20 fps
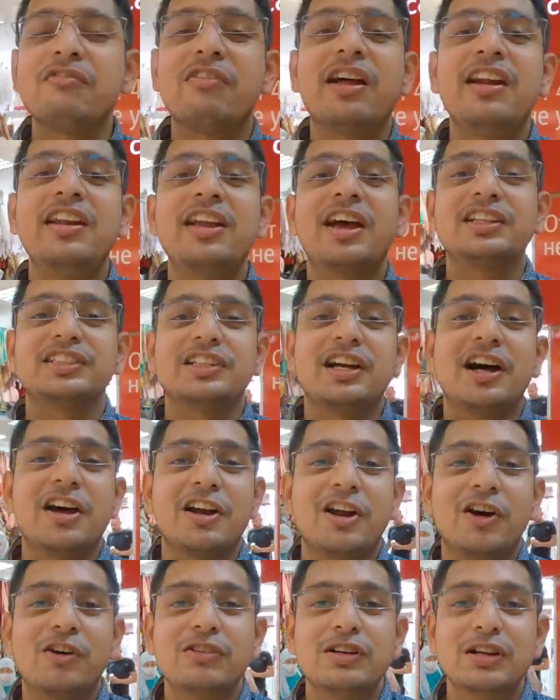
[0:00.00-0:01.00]
फाइनली आज
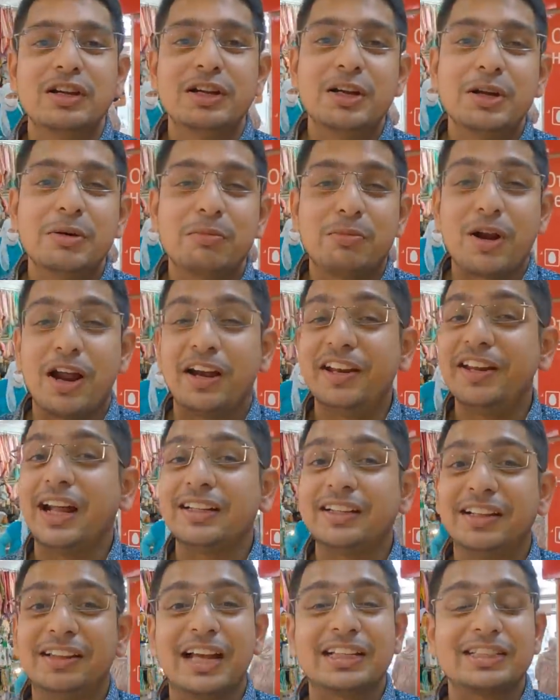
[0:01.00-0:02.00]
खा रहा हूँ पुरानी
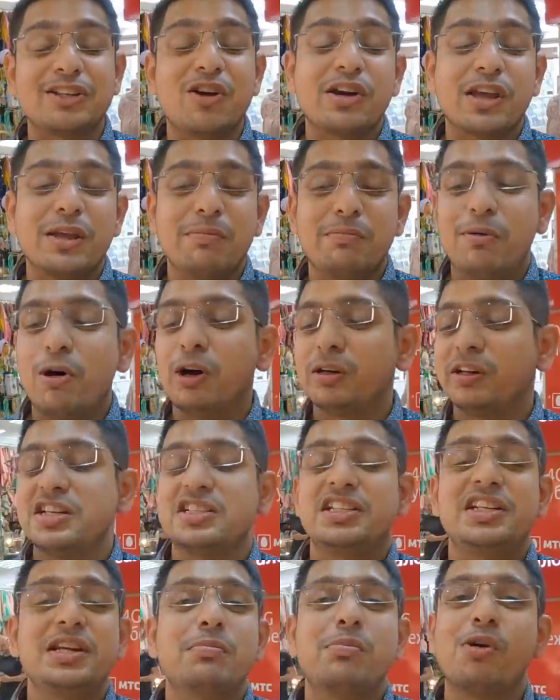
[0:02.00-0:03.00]
यादें ताज़ा हो गई बहुत
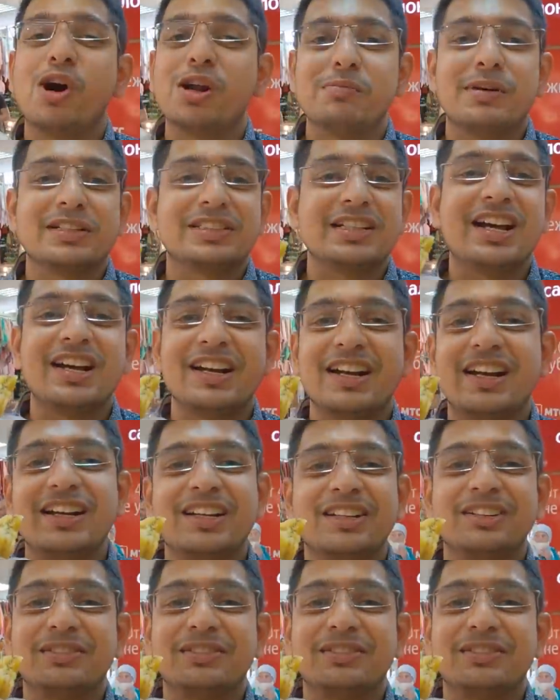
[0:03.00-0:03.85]
टेस्टी है बहुत मज़ा आ रहा